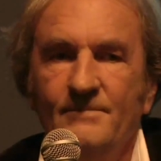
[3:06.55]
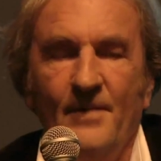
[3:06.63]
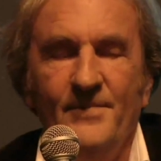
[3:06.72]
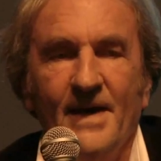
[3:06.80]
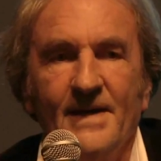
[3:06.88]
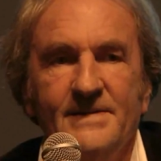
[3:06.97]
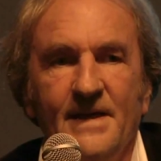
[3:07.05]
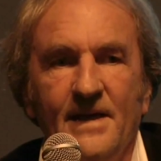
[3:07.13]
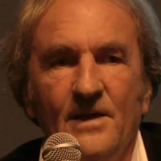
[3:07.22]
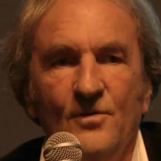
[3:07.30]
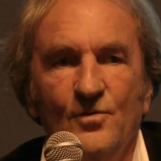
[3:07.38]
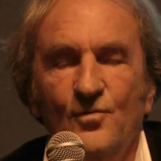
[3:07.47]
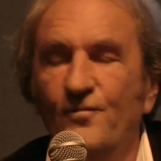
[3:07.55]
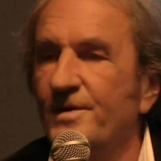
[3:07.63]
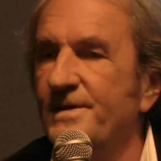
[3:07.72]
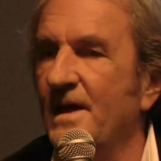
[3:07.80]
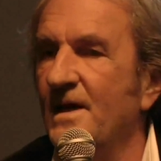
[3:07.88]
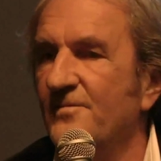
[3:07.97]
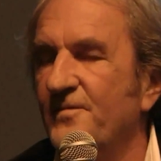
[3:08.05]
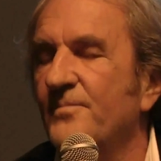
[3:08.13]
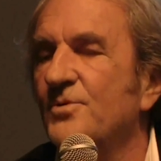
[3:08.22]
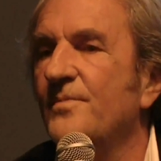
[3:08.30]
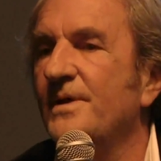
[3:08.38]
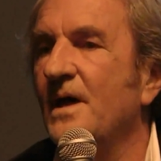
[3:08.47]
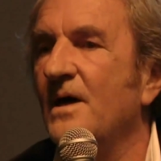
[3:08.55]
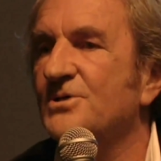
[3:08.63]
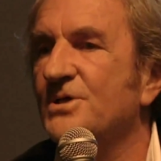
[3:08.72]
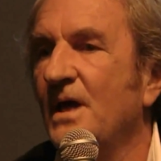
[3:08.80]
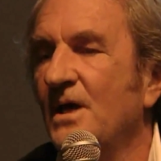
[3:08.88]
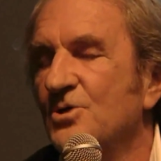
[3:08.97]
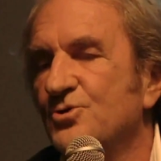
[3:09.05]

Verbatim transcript: Ma mère était ouvrière, femme de ménage.